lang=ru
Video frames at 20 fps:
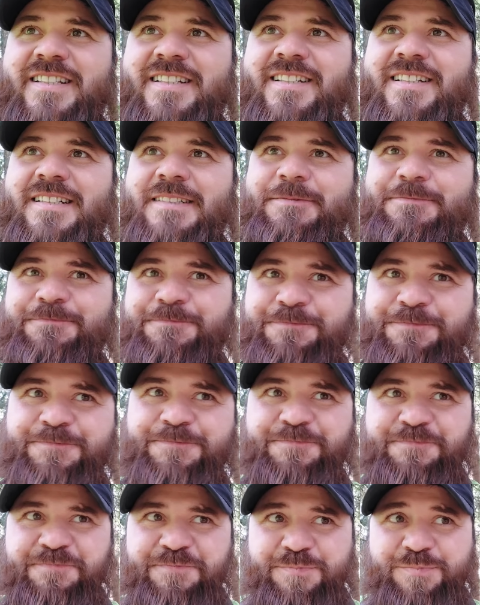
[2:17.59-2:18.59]
Э,
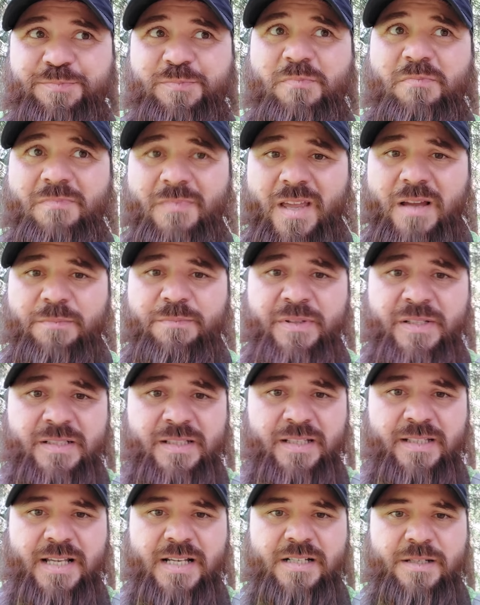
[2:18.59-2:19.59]

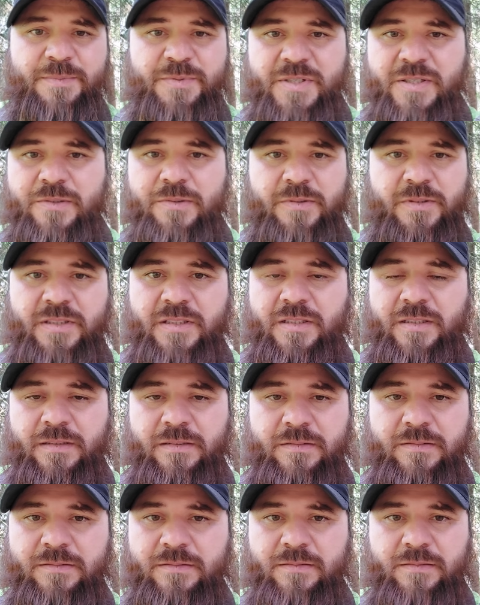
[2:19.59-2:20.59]
персонаж абсолютно
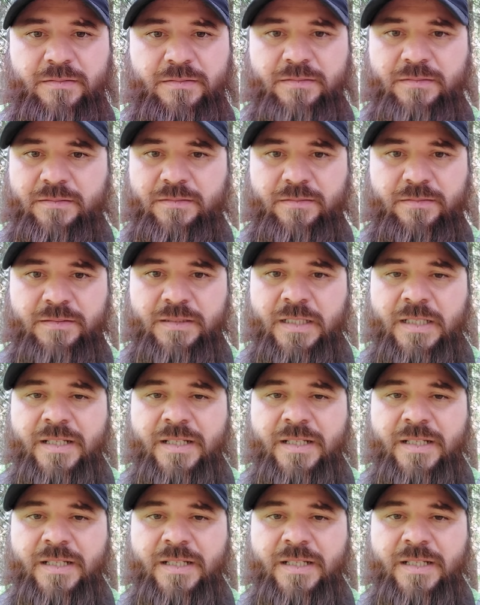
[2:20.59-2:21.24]
э,